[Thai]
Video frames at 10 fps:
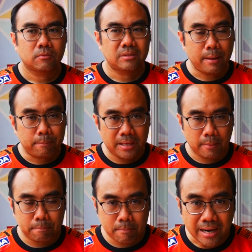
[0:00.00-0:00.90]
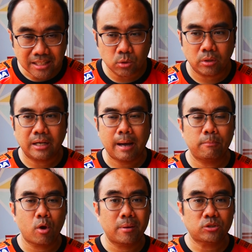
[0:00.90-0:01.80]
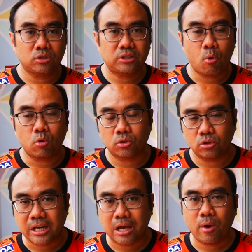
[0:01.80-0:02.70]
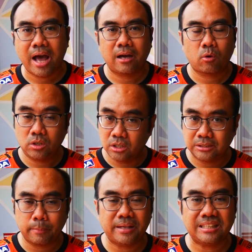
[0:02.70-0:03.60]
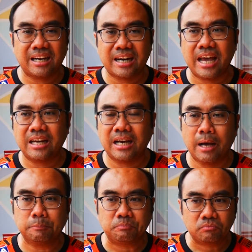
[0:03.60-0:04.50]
ได้เปรียบมากที่สุดนะครับ โดยไม่สนอกสนใจว่าคนอื่นจะเป็นอย่างไรนะครับ